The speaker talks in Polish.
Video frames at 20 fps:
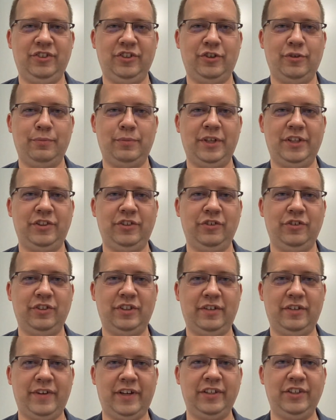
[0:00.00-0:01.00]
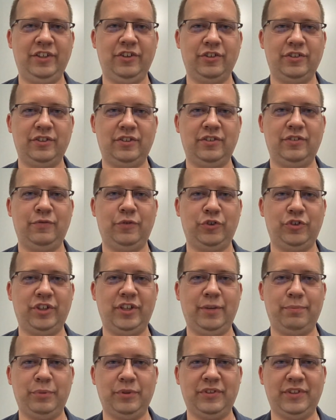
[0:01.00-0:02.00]
kompletnie oderwani od tworzenia
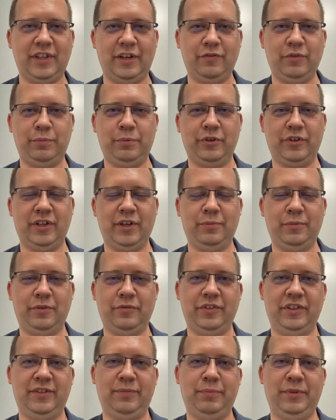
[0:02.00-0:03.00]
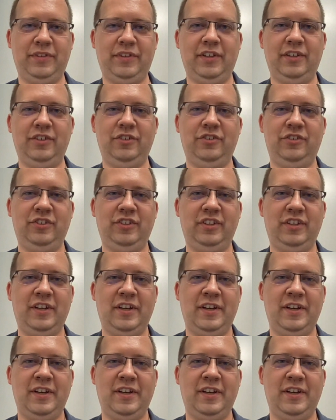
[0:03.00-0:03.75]
podstawy programowej, specjaliści